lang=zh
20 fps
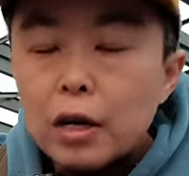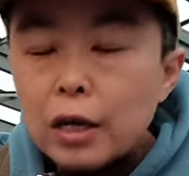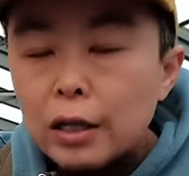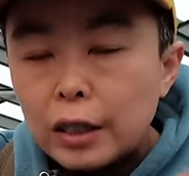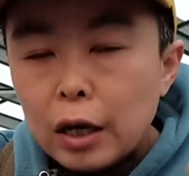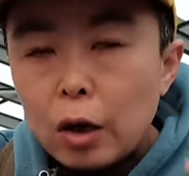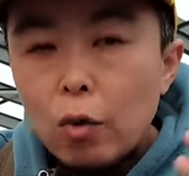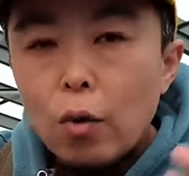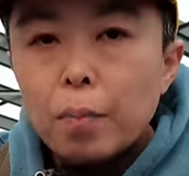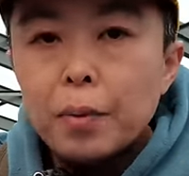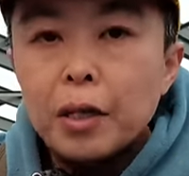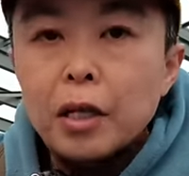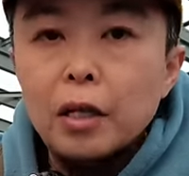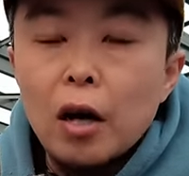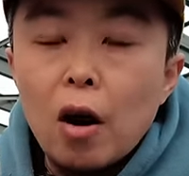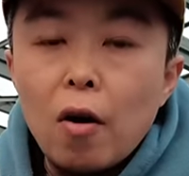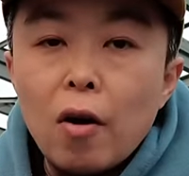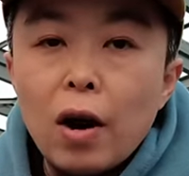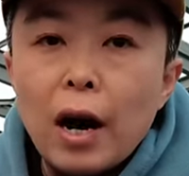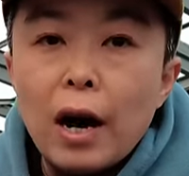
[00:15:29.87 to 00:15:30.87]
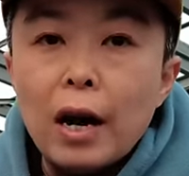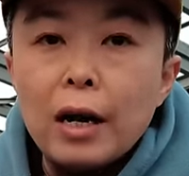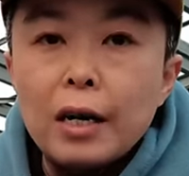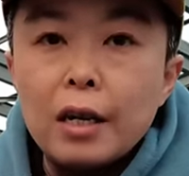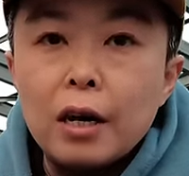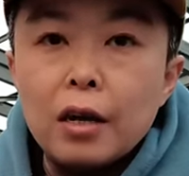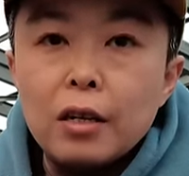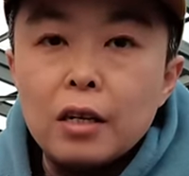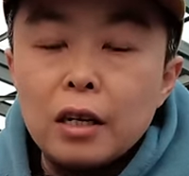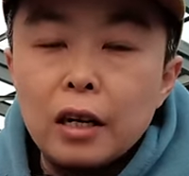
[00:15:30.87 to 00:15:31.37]
在我们的脑海
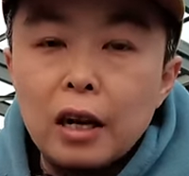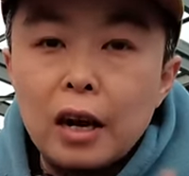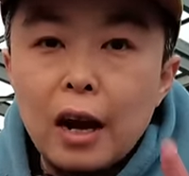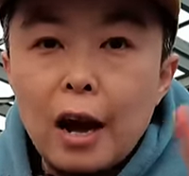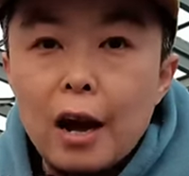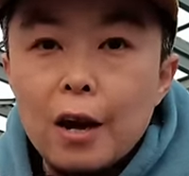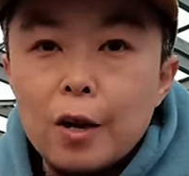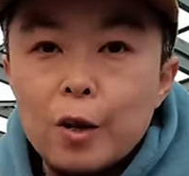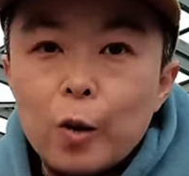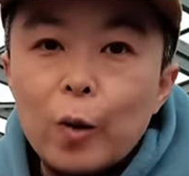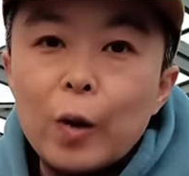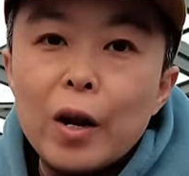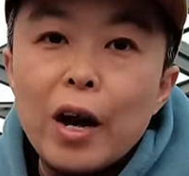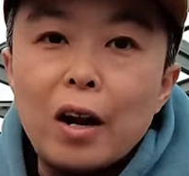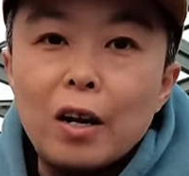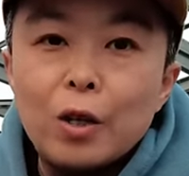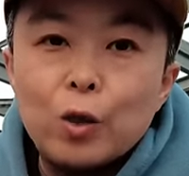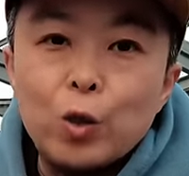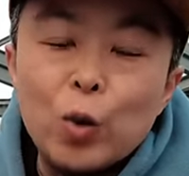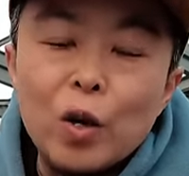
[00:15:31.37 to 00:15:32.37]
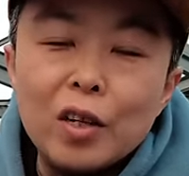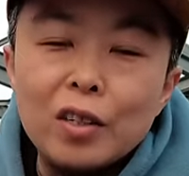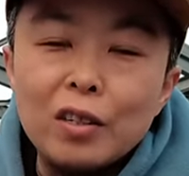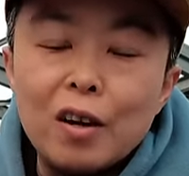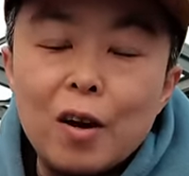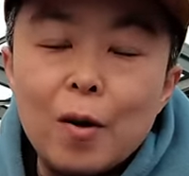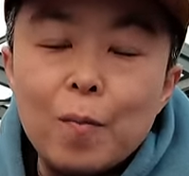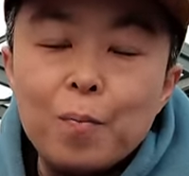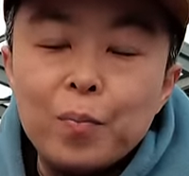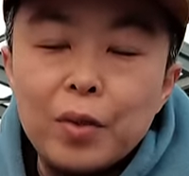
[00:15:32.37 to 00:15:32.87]
里应该有两个抉
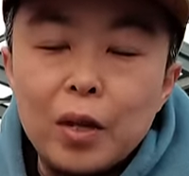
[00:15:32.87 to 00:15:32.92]
择。